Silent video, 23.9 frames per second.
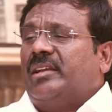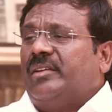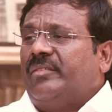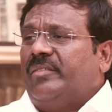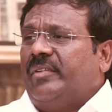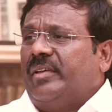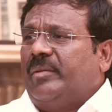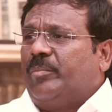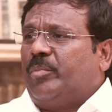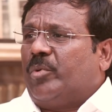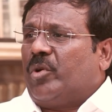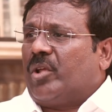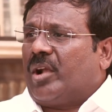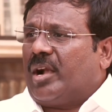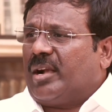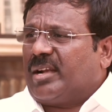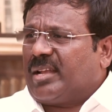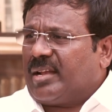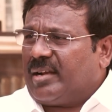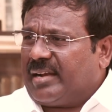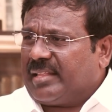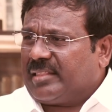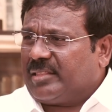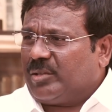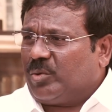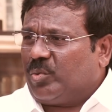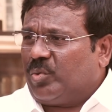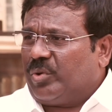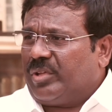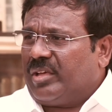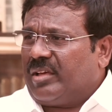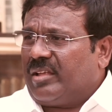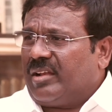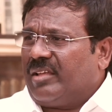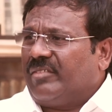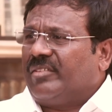தழுவி போராட்டம்
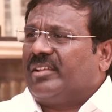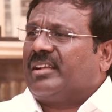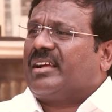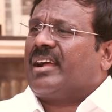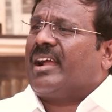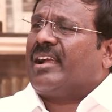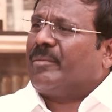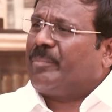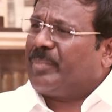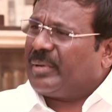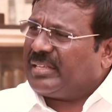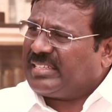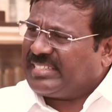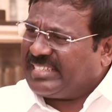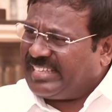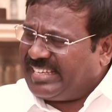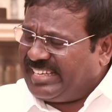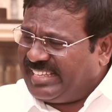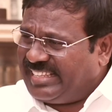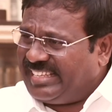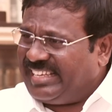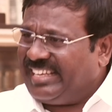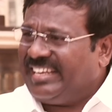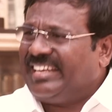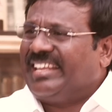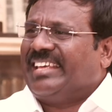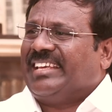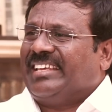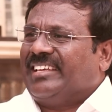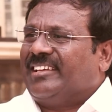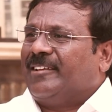நடத்தக்கூடிய அளவிற்கான பிரச்சனை இது இல்லை